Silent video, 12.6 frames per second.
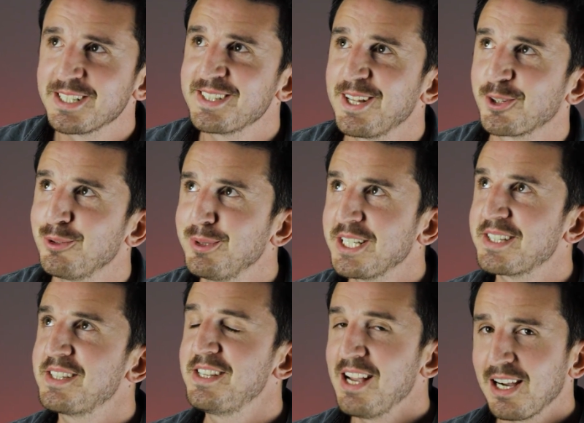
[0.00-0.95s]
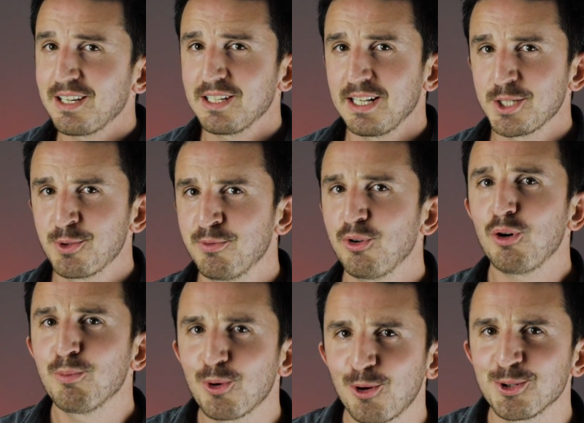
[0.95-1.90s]
jest natomiast, jak grać w
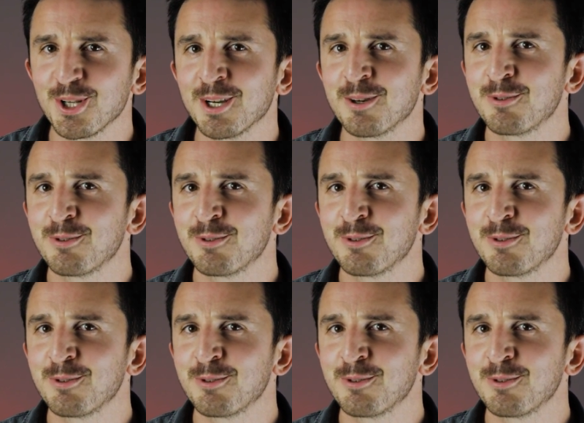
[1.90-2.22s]
obronie